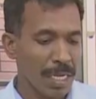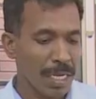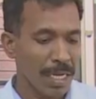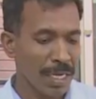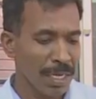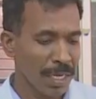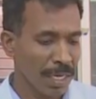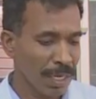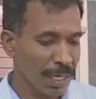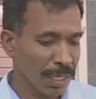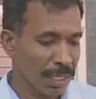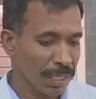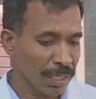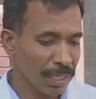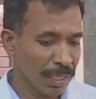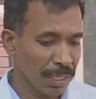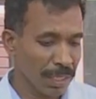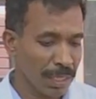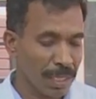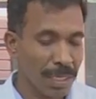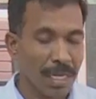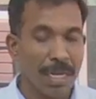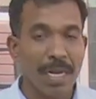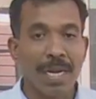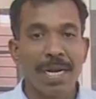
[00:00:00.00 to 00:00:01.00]
இன்று
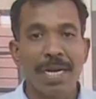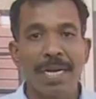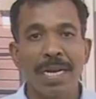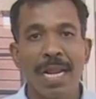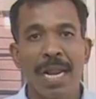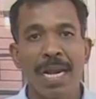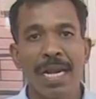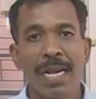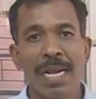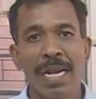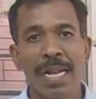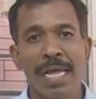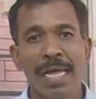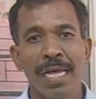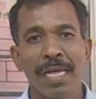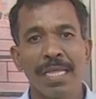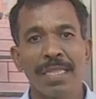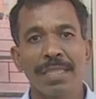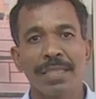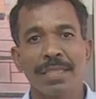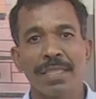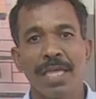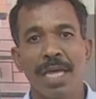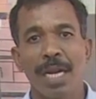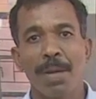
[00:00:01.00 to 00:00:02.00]
நல்ல
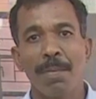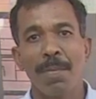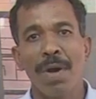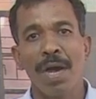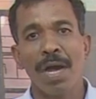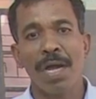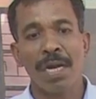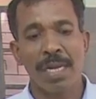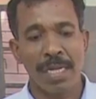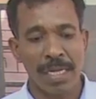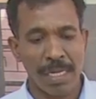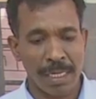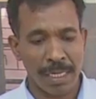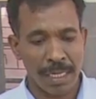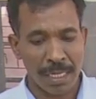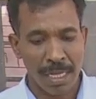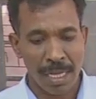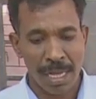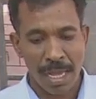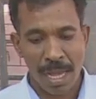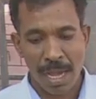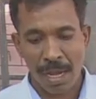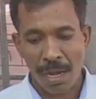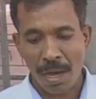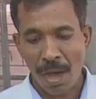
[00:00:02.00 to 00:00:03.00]
தரமான
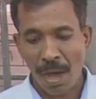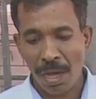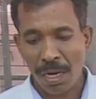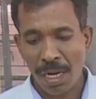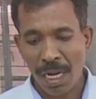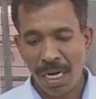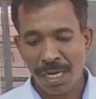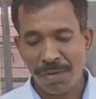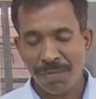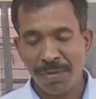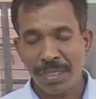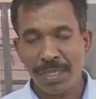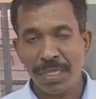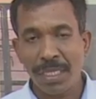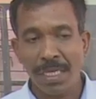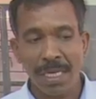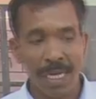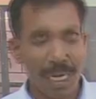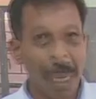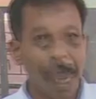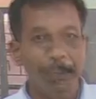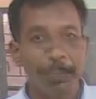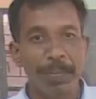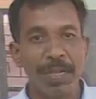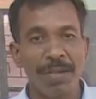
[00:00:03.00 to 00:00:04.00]
காளான்
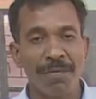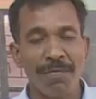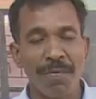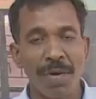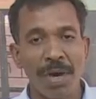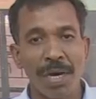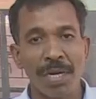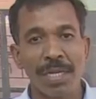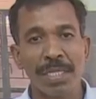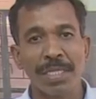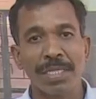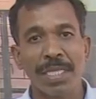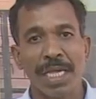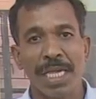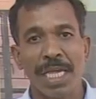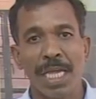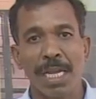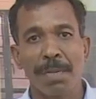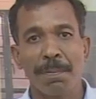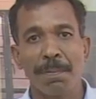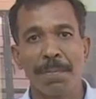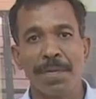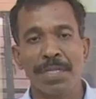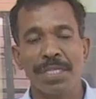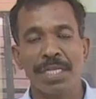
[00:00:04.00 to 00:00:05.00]
வித்துக்கள் எவ்வாறு
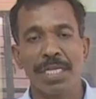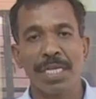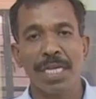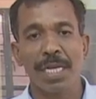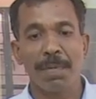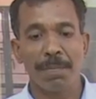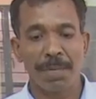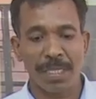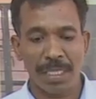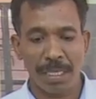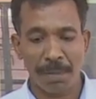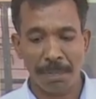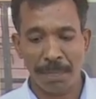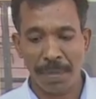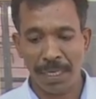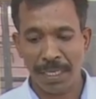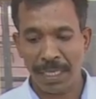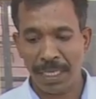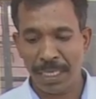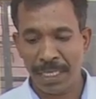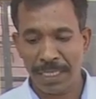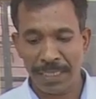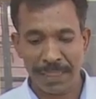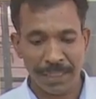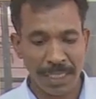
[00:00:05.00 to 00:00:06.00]
தயாரிப்பது என்பதை
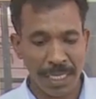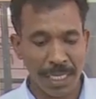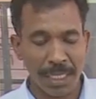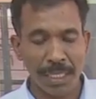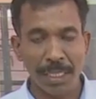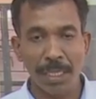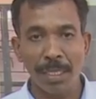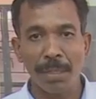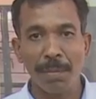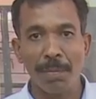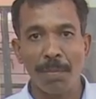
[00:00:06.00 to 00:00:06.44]
பற்றி செய்து